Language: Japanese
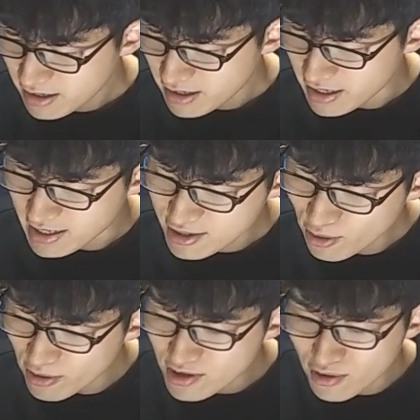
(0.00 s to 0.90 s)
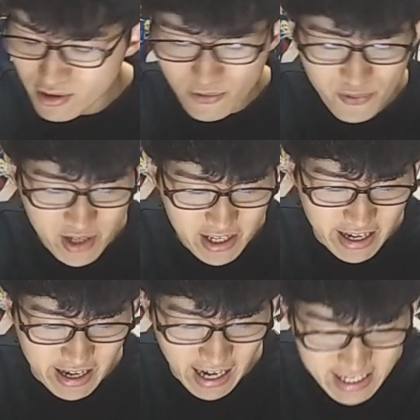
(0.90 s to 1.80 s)
えー、早々の
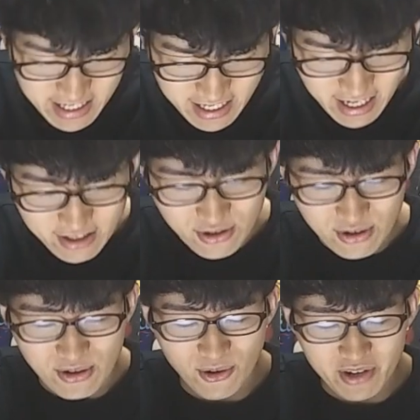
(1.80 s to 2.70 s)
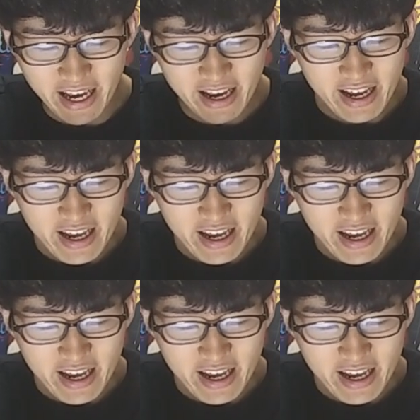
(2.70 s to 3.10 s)
フリーレン8巻という子をね、